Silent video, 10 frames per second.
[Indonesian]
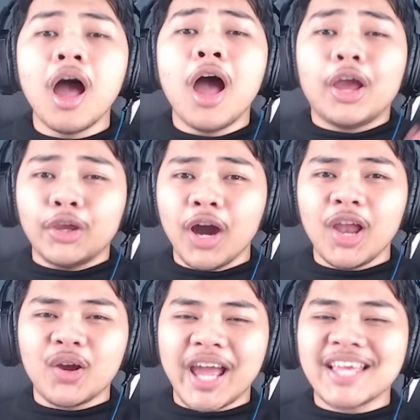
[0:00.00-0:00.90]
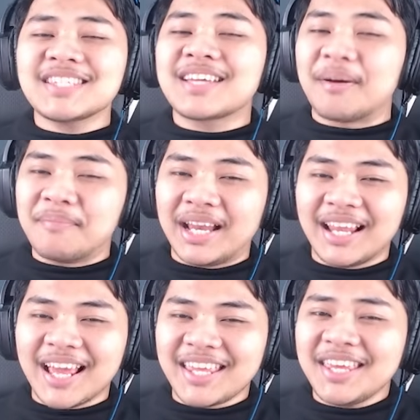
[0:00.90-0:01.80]
Yo halo guys, kembali
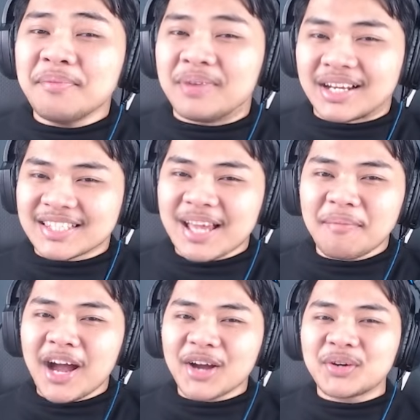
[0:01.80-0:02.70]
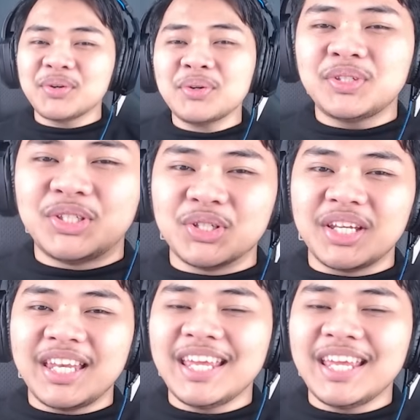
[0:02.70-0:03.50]
lagi bersama aku Jundi